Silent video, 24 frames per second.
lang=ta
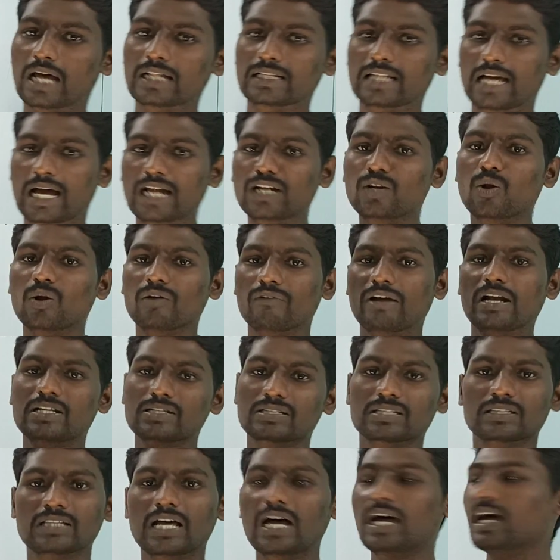அந்த அன்னோன்
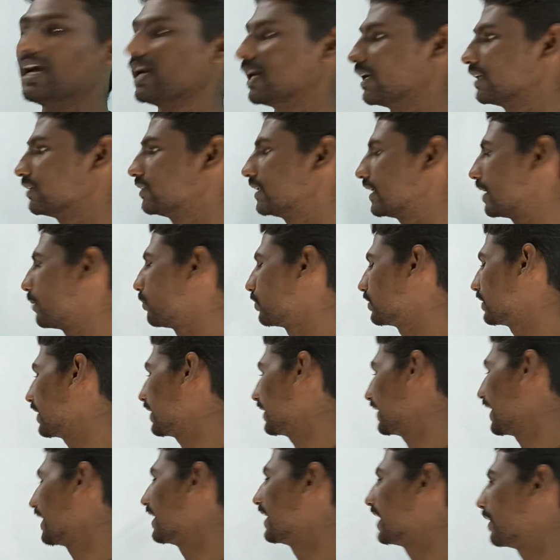வேல்யூஸ் தான் வந்து நம்ம இந்த
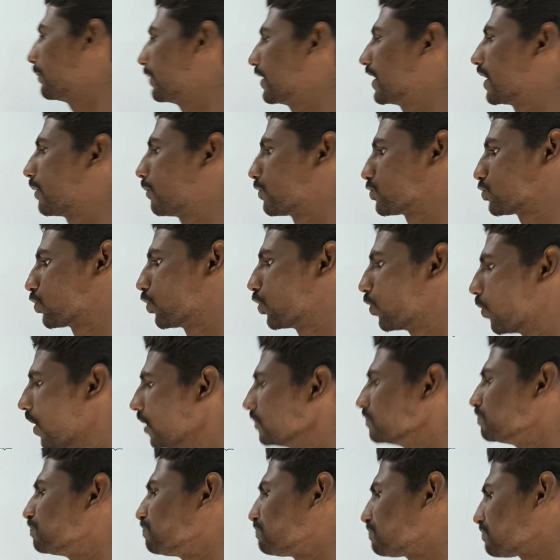எண் அப்படின்னு நம்ம
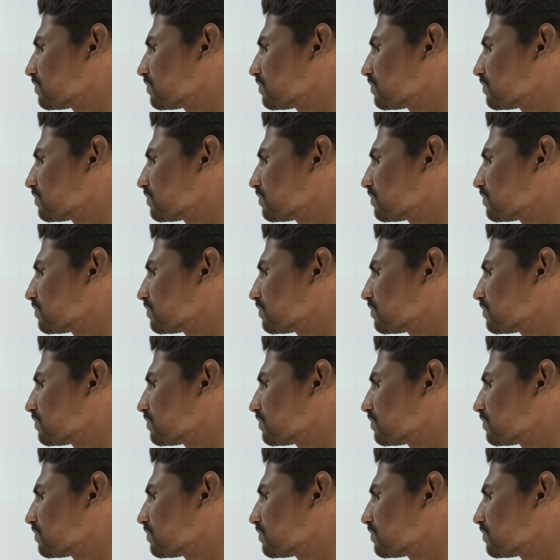சொல்லுவோம்